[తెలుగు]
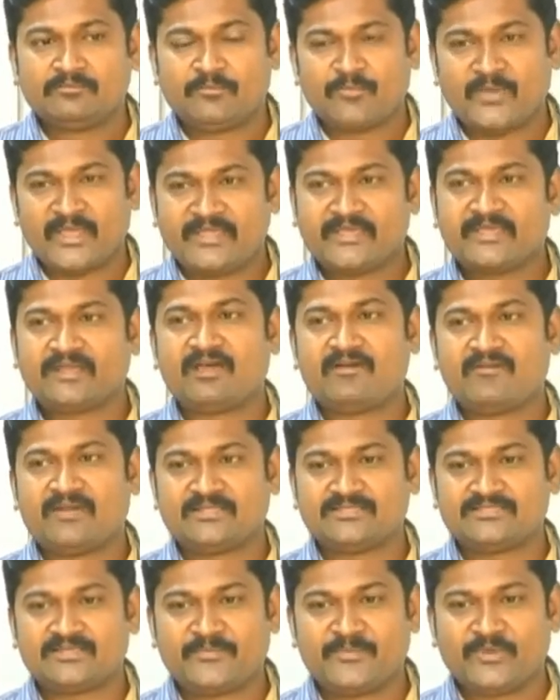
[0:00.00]
పైకి
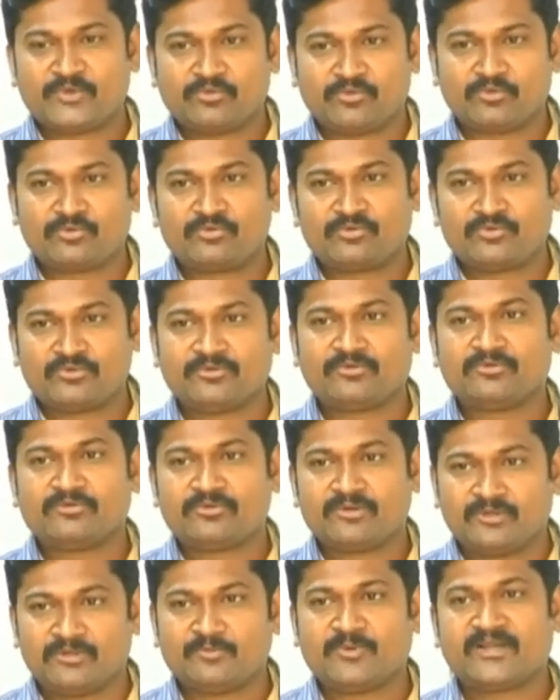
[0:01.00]
రావాలని చెప్పి కోరుకుంటూ
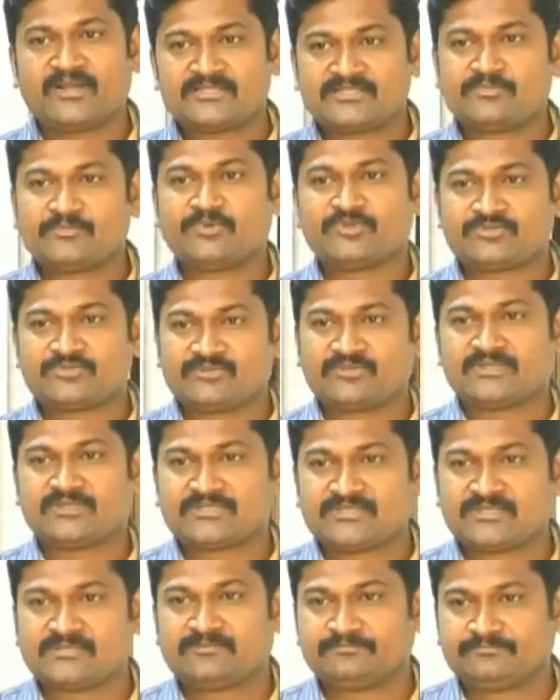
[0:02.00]
ఈ ఉపన్యాసం ముగిస్తున్నాను
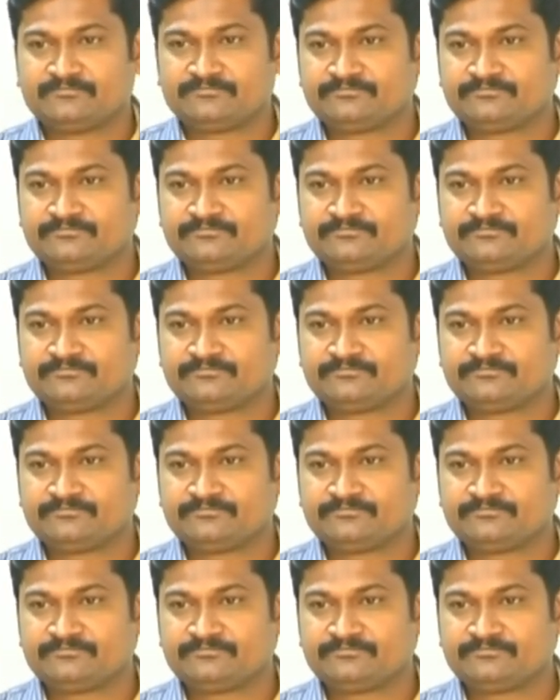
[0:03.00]
సార్